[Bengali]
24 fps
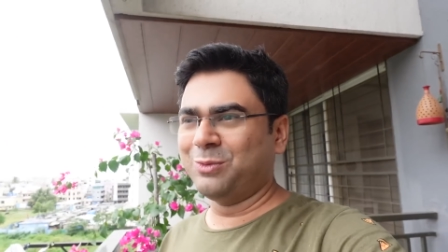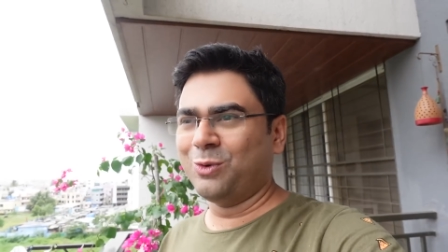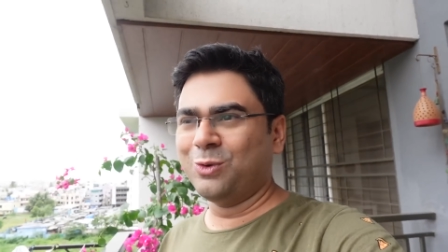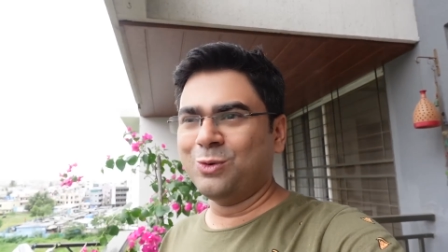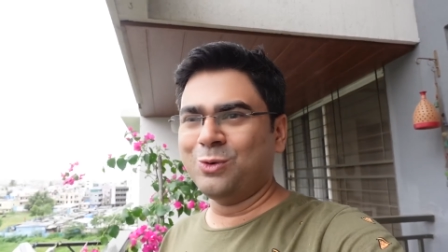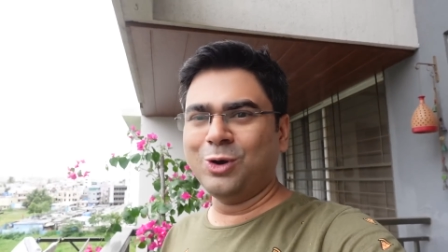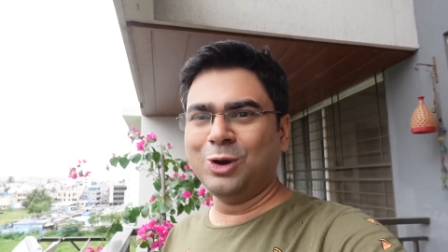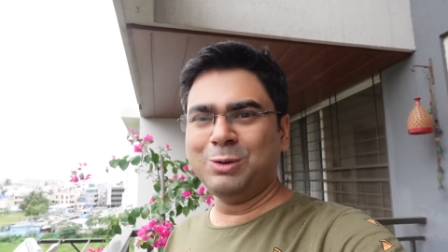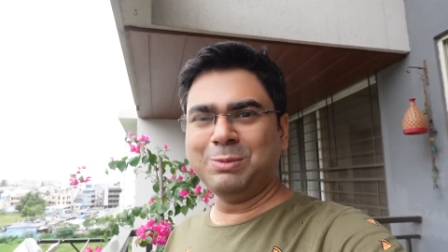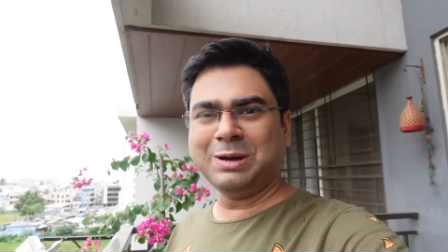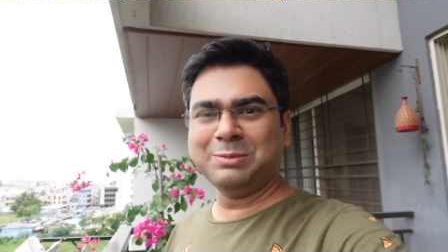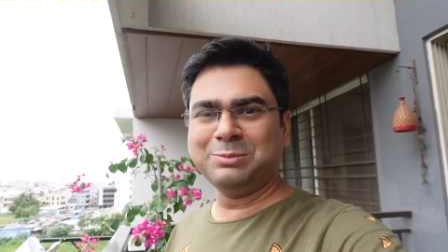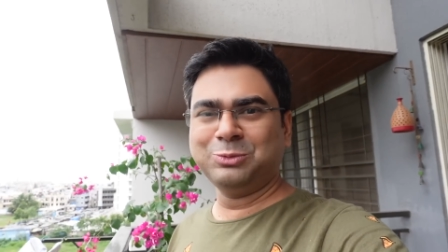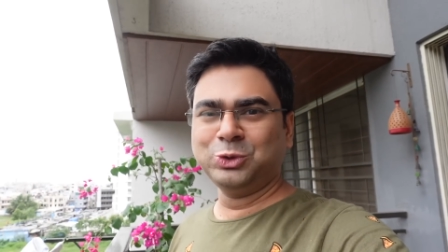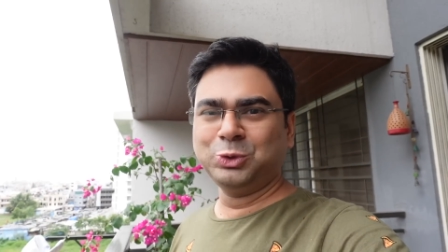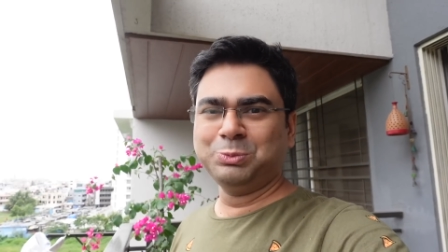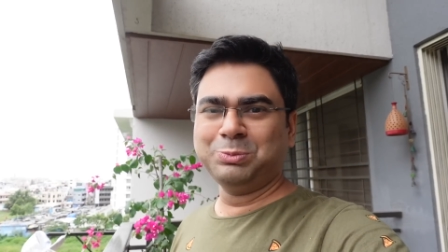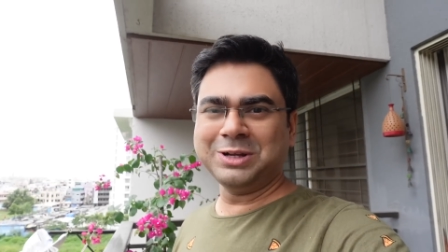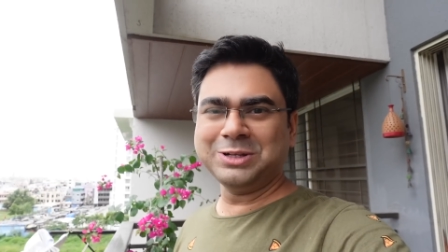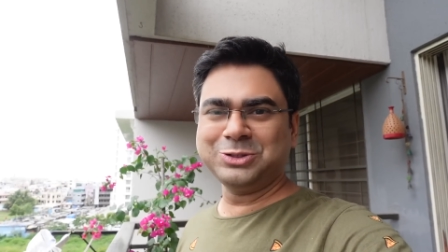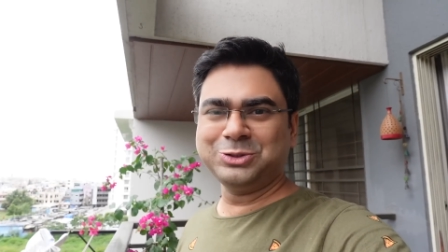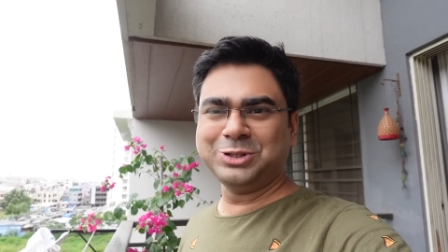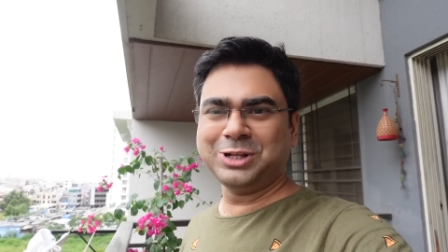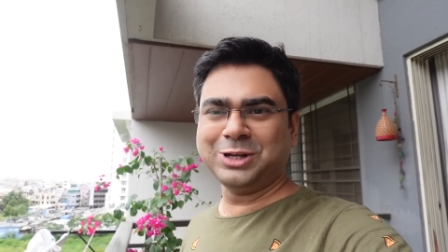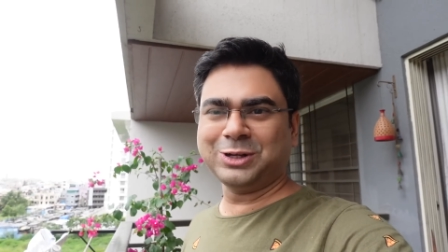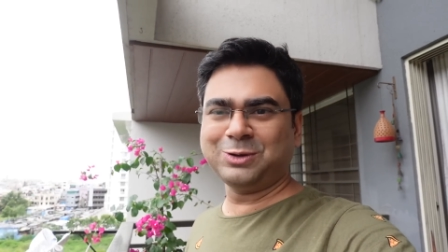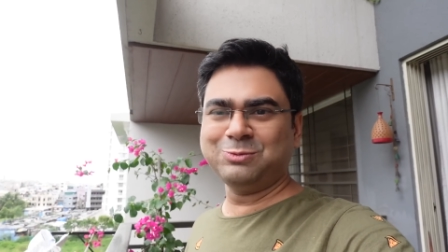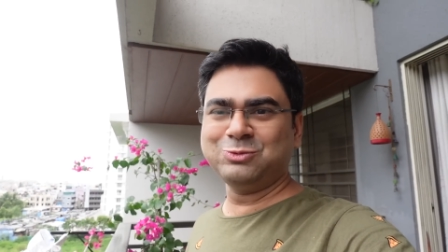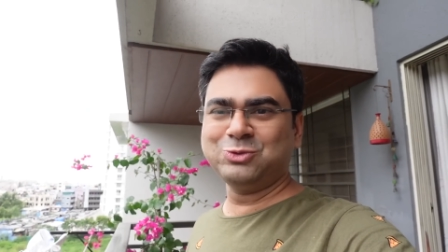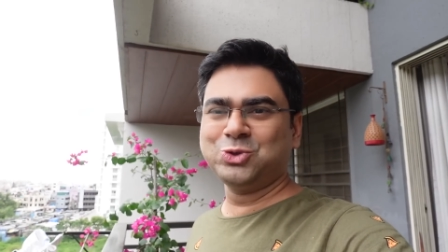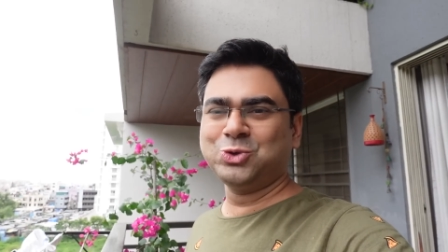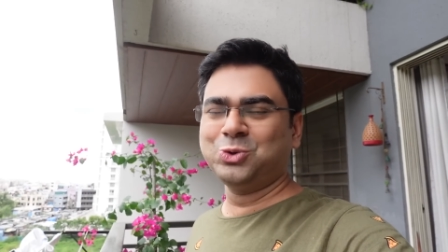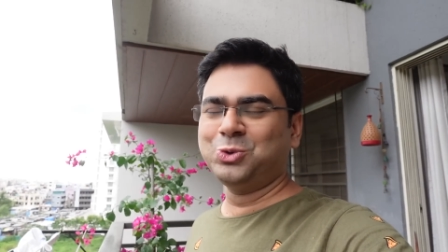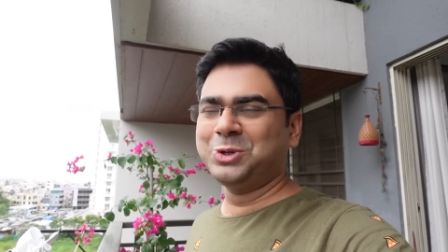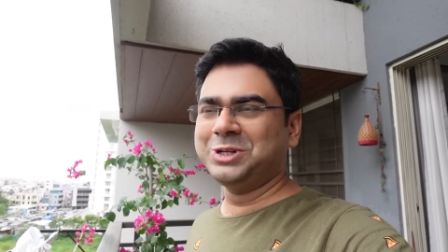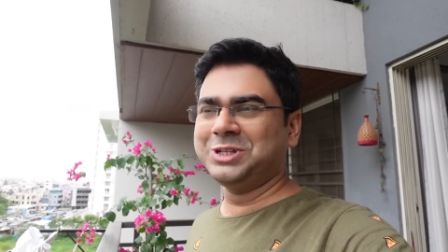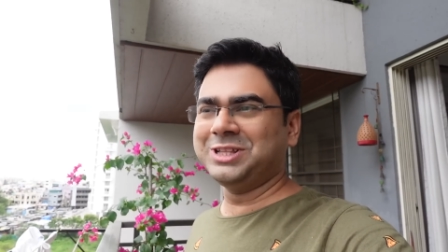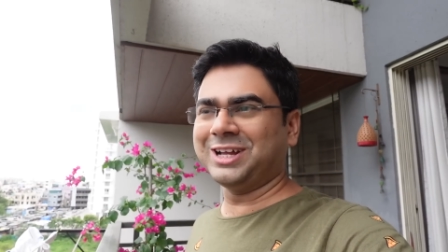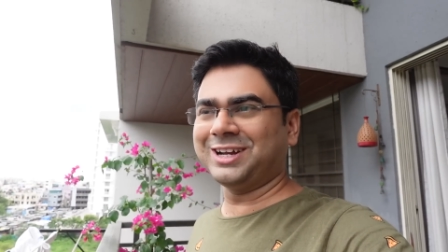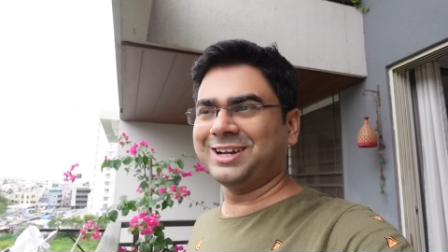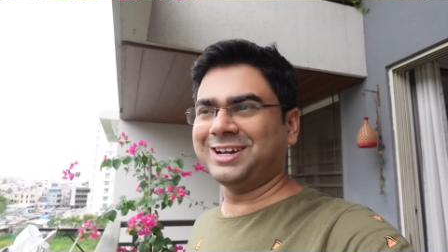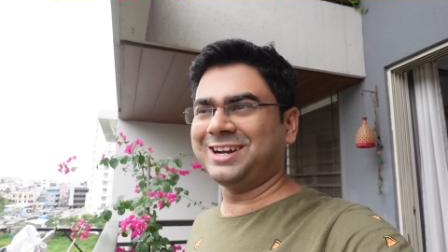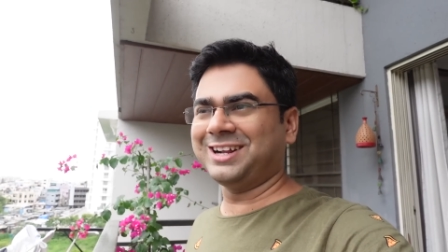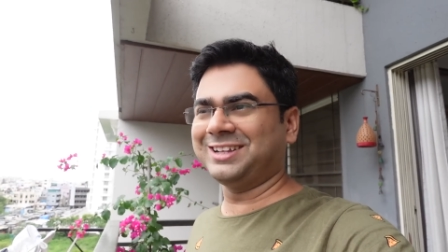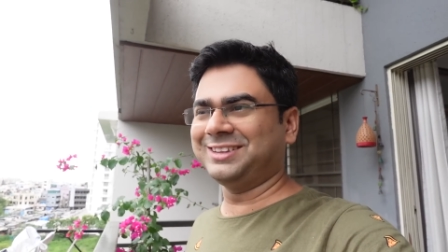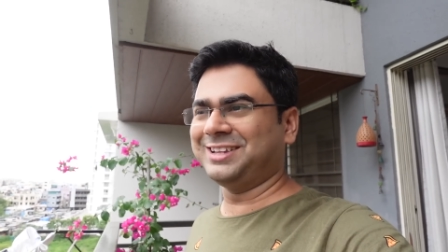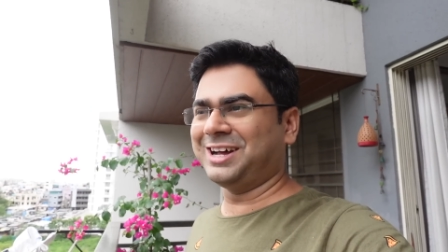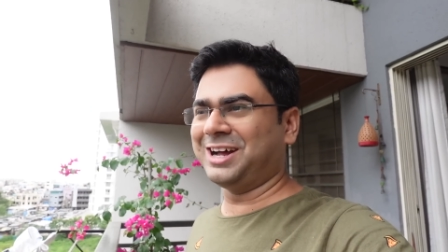মঙ্গল বা বুধবার যদি এরকম ছুটি
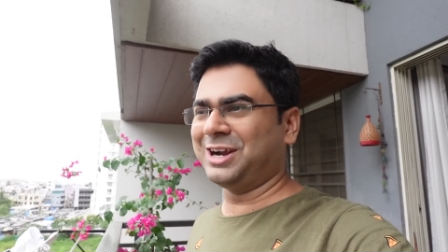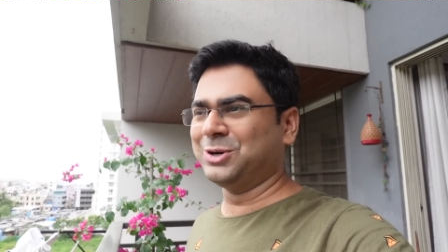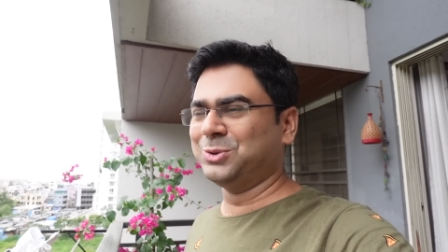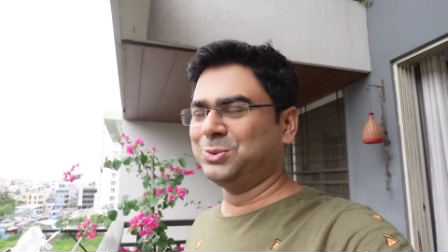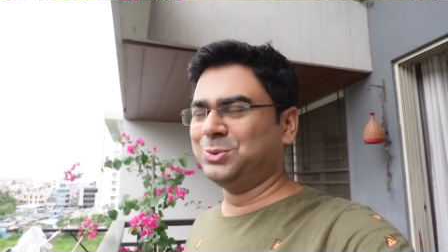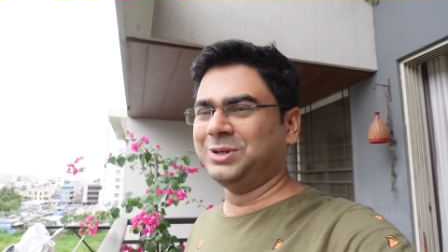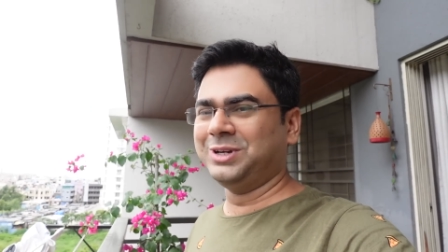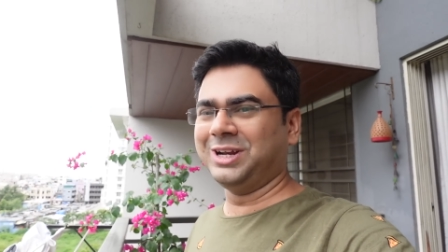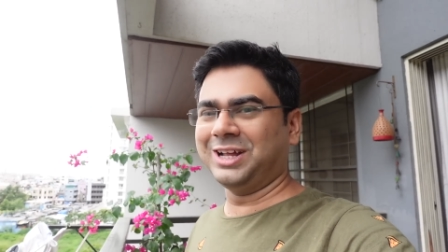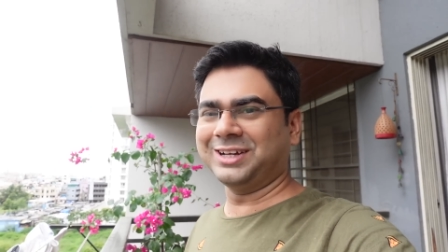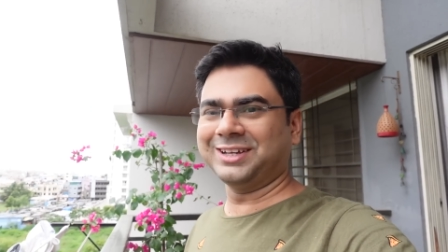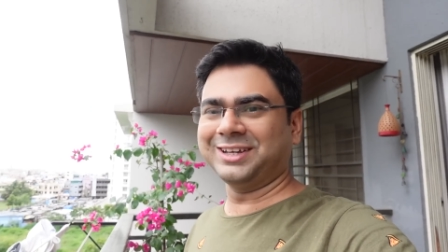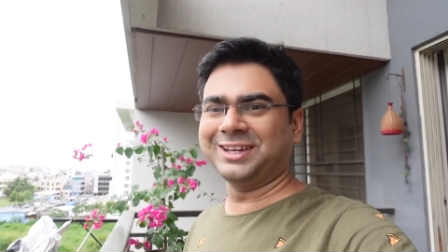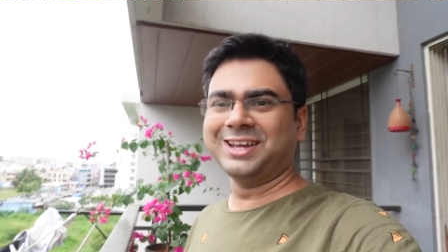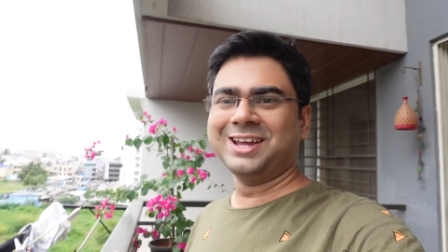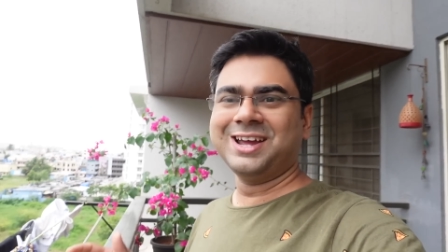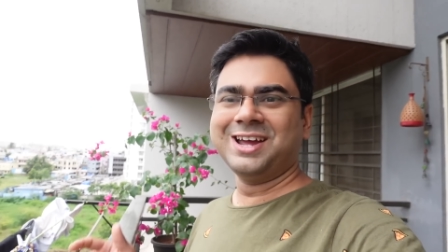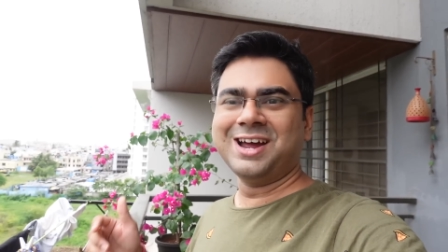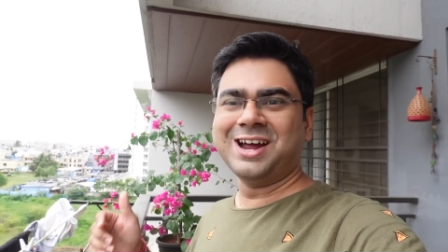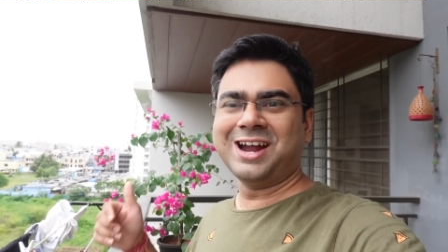থাকে না দারুণ লাগে